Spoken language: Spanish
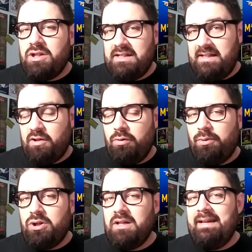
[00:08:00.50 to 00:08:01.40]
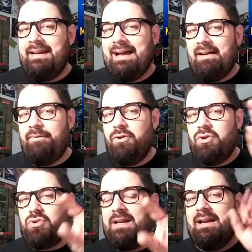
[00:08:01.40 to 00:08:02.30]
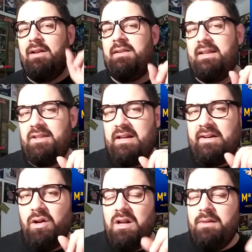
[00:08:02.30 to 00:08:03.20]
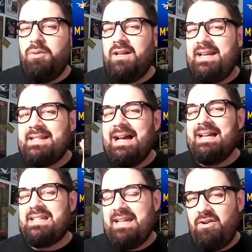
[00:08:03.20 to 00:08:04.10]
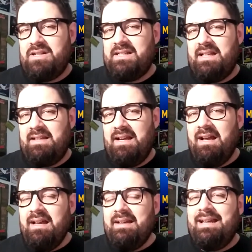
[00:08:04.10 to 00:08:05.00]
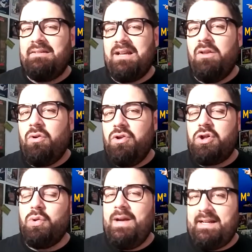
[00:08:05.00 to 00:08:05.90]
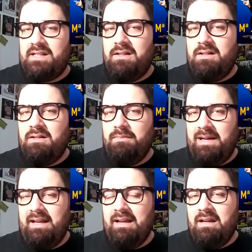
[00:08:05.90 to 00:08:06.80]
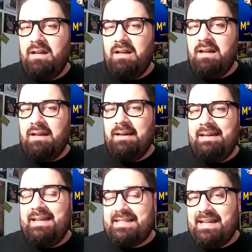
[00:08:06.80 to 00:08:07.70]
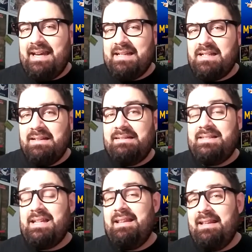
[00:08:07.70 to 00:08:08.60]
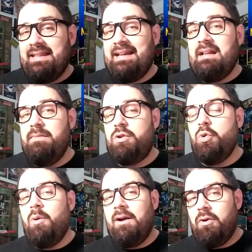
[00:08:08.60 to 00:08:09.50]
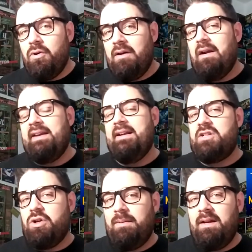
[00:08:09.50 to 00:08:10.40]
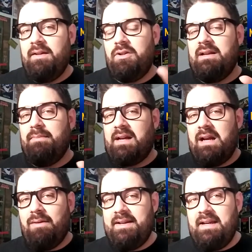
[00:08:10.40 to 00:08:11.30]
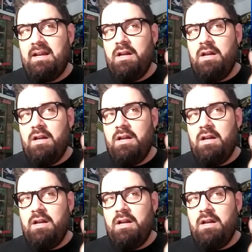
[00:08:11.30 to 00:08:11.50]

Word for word: sin escrúpulos, y la foto suya al lado del diccionario. Porque es asquerosa esta tía. Y ha entrado con su ex, ¿vale? Y ese ex se dice que también tuvo algo con Carolina Sobe. Entonces han mezclado allí